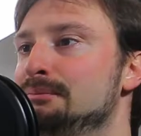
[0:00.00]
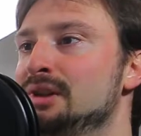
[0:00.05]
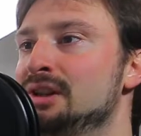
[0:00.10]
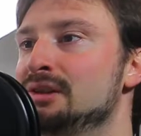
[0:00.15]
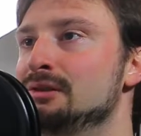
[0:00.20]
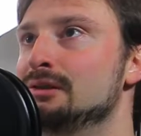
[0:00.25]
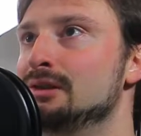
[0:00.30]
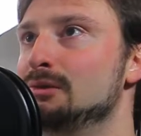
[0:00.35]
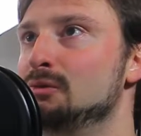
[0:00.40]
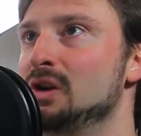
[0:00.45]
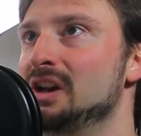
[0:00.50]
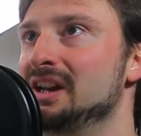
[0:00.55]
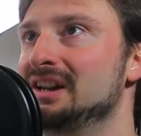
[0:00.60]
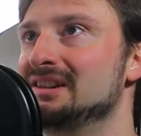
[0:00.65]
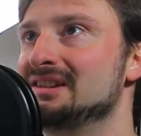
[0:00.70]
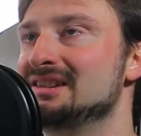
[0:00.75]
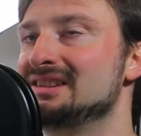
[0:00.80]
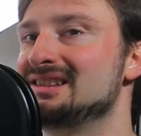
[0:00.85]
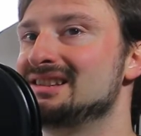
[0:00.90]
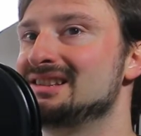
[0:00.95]
Pure
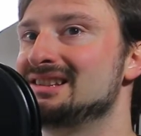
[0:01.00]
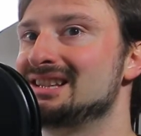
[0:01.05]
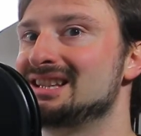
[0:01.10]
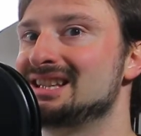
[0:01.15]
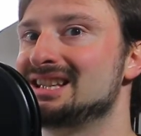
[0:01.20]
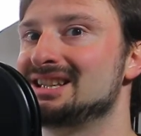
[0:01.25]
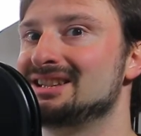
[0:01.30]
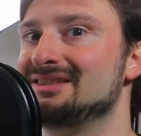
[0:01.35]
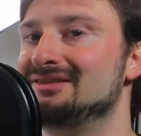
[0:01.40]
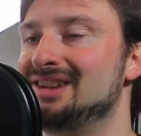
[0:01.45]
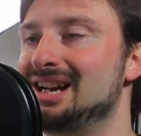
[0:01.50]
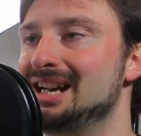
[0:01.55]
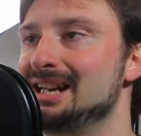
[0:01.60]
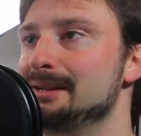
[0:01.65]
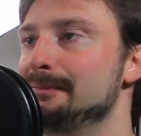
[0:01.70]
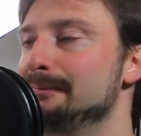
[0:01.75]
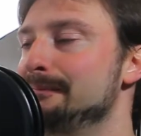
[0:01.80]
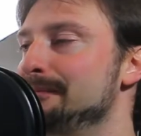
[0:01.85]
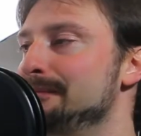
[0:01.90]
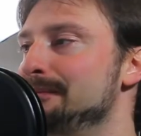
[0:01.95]
Wings
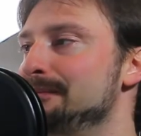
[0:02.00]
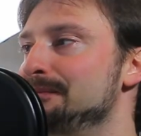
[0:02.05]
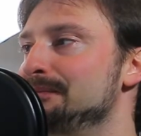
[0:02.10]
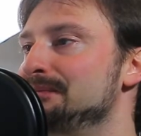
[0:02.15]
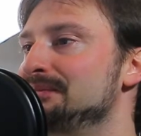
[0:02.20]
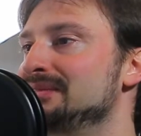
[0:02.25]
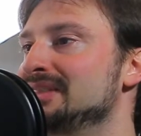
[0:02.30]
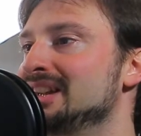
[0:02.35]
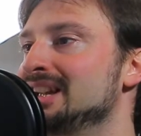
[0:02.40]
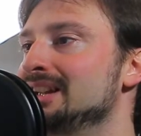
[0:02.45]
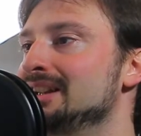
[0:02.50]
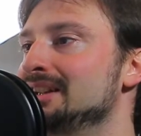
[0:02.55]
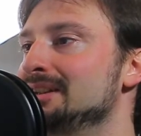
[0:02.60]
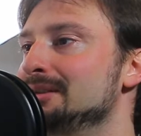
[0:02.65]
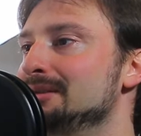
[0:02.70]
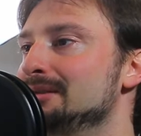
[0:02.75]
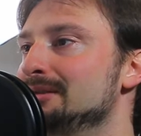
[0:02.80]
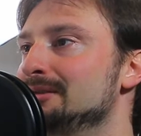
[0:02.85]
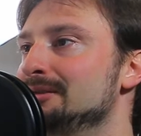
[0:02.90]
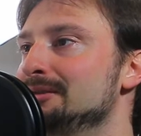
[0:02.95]
2
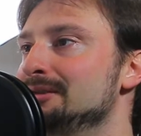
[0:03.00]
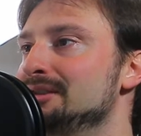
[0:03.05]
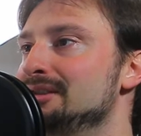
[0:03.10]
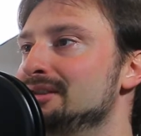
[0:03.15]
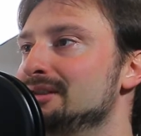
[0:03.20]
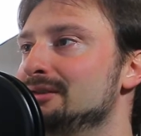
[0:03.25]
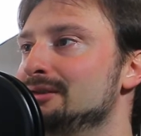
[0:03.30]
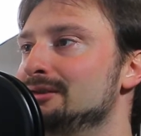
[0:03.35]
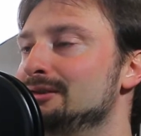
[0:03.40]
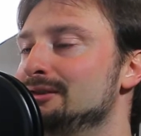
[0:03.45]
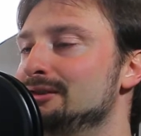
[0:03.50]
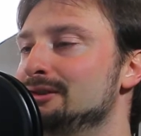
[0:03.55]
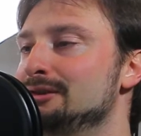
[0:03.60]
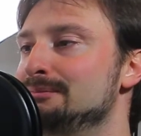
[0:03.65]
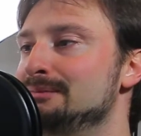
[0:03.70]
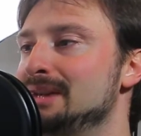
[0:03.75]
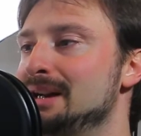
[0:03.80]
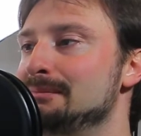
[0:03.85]
und oben